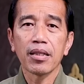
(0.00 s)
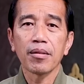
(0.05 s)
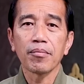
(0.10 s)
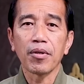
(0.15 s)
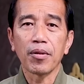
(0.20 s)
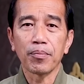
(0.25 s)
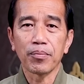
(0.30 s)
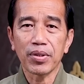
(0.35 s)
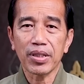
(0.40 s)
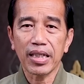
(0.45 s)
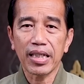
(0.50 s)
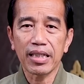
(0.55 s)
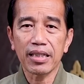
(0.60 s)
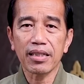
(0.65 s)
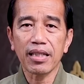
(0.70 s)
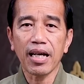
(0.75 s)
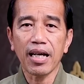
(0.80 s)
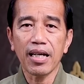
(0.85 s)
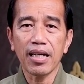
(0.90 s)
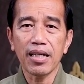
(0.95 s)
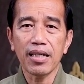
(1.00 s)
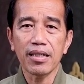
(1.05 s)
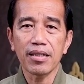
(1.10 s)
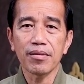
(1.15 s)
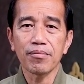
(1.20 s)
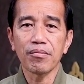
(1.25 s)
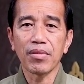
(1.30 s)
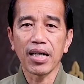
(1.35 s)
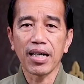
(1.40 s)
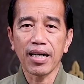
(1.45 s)
pemerintah
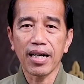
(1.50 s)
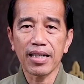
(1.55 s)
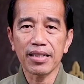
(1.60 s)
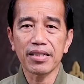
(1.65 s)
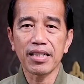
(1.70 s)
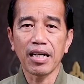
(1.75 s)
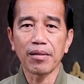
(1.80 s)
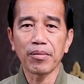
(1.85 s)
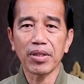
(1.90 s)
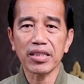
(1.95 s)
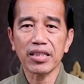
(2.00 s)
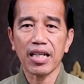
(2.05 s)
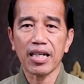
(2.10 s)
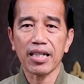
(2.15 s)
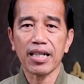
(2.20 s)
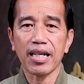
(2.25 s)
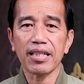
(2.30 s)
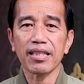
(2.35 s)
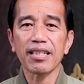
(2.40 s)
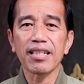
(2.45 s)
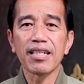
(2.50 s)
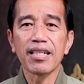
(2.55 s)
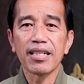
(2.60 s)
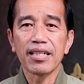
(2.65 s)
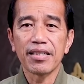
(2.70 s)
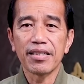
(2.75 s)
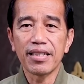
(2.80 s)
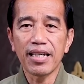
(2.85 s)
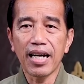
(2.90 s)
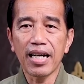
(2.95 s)
mengajak masyarakat
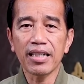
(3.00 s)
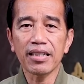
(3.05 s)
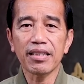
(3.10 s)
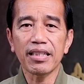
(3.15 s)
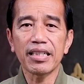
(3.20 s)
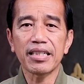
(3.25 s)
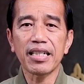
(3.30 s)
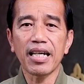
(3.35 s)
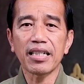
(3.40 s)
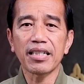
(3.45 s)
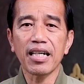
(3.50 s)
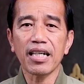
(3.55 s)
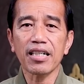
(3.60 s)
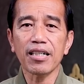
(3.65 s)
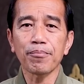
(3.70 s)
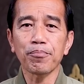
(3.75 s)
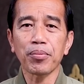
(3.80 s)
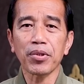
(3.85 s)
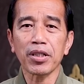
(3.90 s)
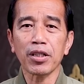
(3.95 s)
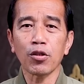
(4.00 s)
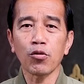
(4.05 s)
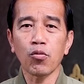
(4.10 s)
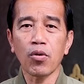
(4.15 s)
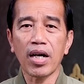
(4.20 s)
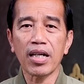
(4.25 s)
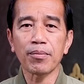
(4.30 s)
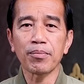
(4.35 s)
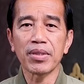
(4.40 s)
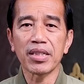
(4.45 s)
yang tidak ada
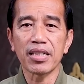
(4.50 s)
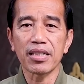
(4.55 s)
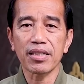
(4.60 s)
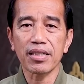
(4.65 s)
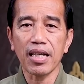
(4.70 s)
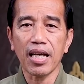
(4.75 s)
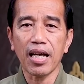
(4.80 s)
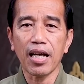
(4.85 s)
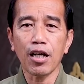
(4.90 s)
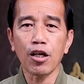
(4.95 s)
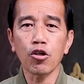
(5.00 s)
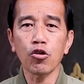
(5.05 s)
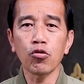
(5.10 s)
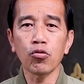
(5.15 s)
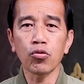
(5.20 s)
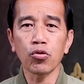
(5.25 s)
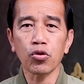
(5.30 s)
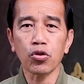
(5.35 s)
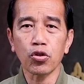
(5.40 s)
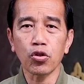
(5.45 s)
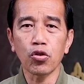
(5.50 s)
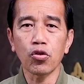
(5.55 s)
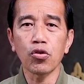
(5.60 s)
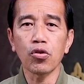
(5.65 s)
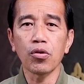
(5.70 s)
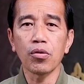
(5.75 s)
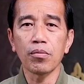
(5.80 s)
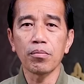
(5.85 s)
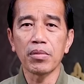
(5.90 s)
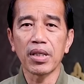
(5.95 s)
keperluan mendesak
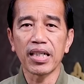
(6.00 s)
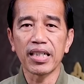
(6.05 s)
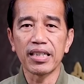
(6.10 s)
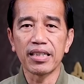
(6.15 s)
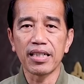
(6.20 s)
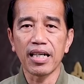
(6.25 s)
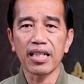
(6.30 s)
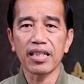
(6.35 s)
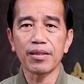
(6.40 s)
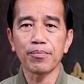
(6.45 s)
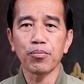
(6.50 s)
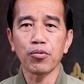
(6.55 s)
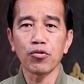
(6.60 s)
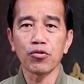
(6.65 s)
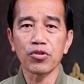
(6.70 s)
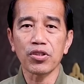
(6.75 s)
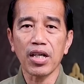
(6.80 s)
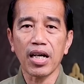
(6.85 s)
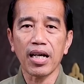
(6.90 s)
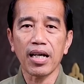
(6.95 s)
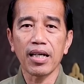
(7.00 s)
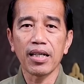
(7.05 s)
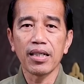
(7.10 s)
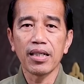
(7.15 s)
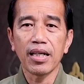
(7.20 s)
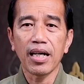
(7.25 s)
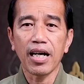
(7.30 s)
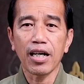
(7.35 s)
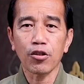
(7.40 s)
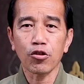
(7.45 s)
untuk menghindari puncak
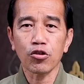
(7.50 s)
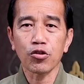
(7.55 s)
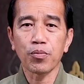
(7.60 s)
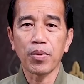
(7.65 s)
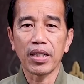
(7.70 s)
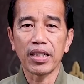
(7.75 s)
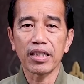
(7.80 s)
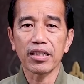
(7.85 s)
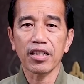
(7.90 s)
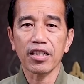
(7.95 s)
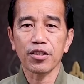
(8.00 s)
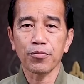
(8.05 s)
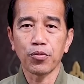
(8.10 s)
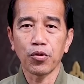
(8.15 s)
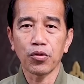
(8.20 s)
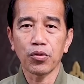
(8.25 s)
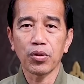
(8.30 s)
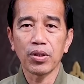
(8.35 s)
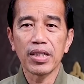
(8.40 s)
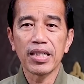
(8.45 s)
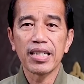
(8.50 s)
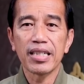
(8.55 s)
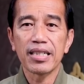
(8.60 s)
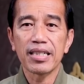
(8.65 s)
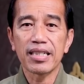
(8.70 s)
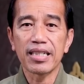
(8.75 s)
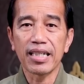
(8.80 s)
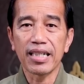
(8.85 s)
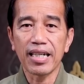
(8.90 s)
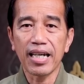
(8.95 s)
arus balik tersebut
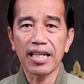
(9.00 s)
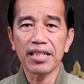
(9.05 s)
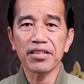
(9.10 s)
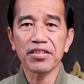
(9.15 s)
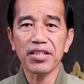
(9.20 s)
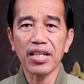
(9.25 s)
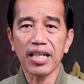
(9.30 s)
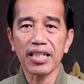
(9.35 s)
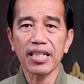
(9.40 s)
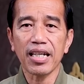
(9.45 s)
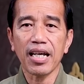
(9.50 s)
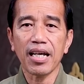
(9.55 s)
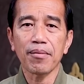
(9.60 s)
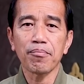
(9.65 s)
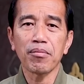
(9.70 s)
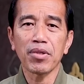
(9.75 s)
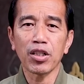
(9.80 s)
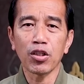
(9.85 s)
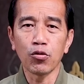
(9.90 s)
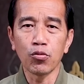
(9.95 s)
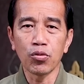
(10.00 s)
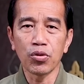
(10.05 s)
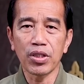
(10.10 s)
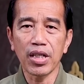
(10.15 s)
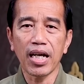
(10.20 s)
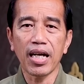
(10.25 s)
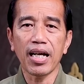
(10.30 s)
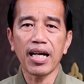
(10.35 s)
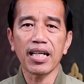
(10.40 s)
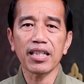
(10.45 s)
dengan cara
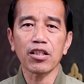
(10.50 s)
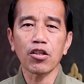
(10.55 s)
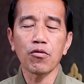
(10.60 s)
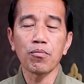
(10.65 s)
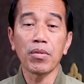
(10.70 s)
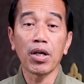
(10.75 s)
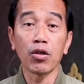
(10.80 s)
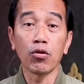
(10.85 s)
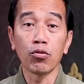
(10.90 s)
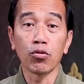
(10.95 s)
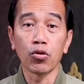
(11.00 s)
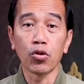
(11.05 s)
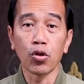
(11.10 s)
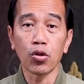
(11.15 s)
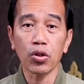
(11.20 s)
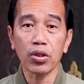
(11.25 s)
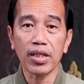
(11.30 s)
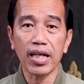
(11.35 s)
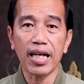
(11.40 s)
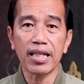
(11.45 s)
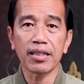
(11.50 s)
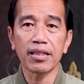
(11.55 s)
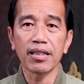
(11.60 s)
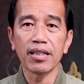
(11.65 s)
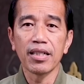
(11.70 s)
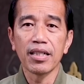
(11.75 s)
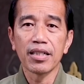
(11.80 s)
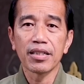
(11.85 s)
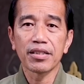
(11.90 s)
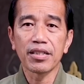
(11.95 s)
menunda atau mengundurkan
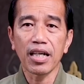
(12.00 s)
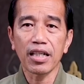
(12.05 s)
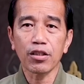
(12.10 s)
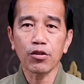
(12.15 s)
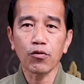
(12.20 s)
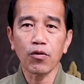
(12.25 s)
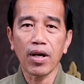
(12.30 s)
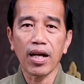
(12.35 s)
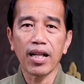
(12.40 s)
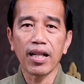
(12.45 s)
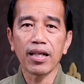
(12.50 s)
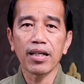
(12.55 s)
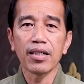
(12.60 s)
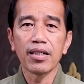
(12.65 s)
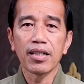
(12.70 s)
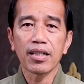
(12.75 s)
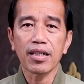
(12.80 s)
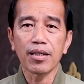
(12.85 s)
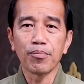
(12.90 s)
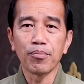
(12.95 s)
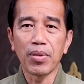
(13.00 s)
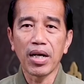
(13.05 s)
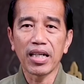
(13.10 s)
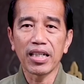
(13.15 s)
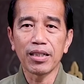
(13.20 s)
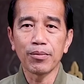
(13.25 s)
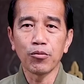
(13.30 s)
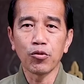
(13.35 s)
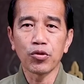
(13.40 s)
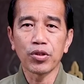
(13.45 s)
jadwal
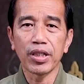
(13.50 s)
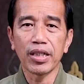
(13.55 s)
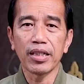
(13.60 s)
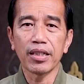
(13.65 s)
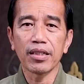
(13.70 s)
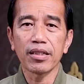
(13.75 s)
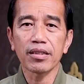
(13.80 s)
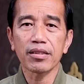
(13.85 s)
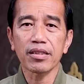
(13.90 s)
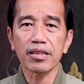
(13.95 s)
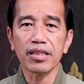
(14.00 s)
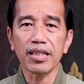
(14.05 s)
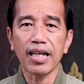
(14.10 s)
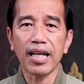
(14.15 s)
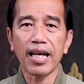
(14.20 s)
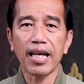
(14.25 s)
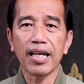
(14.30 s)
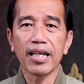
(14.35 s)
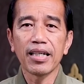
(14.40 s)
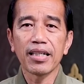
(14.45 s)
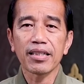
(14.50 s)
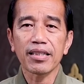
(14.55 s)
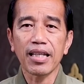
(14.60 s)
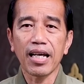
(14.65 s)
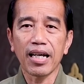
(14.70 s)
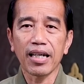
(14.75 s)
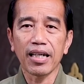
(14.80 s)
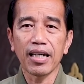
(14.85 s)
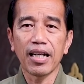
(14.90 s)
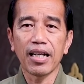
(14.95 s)
kembali mudik setelah
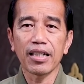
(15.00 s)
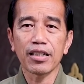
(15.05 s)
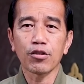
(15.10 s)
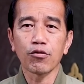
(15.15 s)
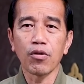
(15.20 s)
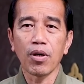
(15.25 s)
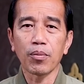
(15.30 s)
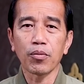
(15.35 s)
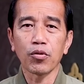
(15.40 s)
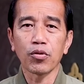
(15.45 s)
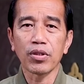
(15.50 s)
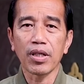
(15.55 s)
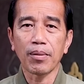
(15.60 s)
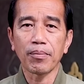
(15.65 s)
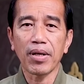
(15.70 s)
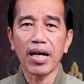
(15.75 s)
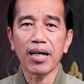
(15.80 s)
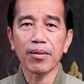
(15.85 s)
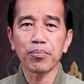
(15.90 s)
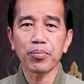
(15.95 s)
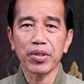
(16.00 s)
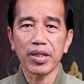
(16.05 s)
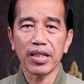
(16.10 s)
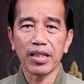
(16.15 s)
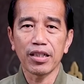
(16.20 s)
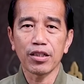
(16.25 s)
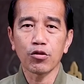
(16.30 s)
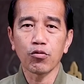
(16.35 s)
tanggal 26 April